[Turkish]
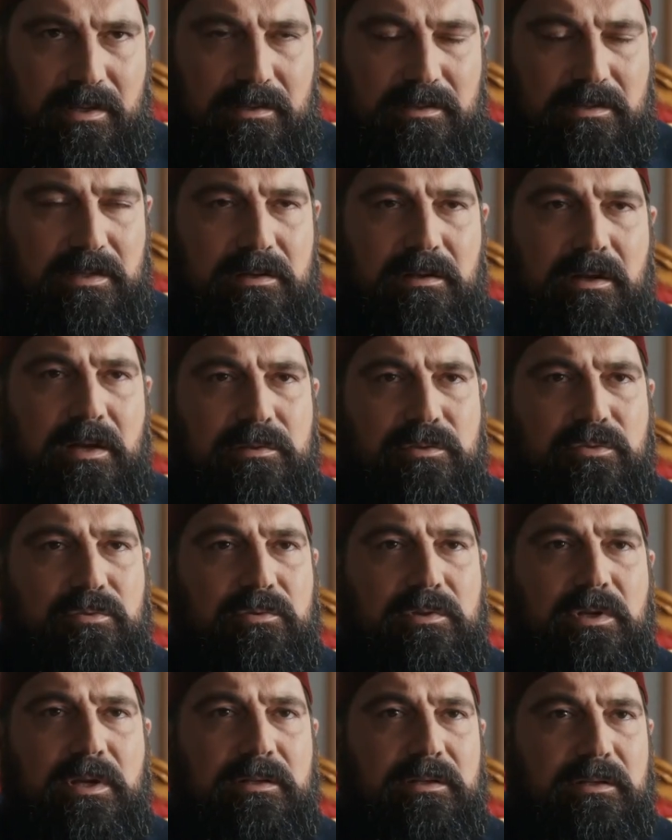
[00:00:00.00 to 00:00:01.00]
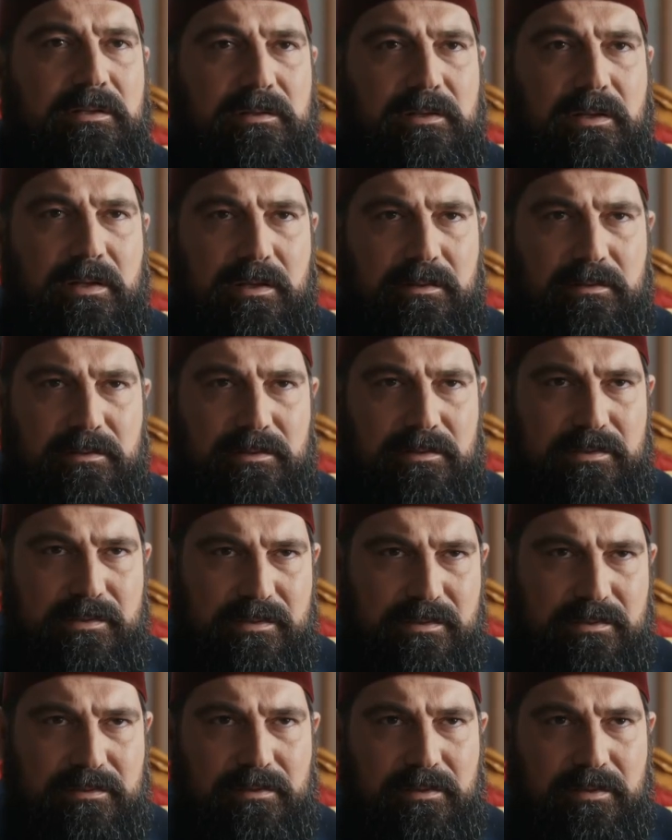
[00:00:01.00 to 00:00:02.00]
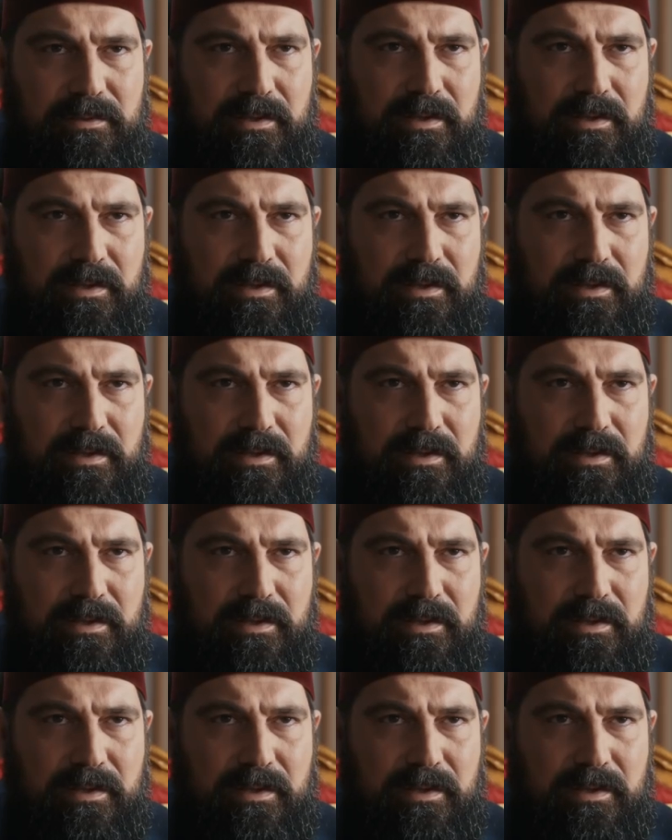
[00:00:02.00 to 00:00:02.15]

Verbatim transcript: Seniha Sultan'ı ikna ediniz.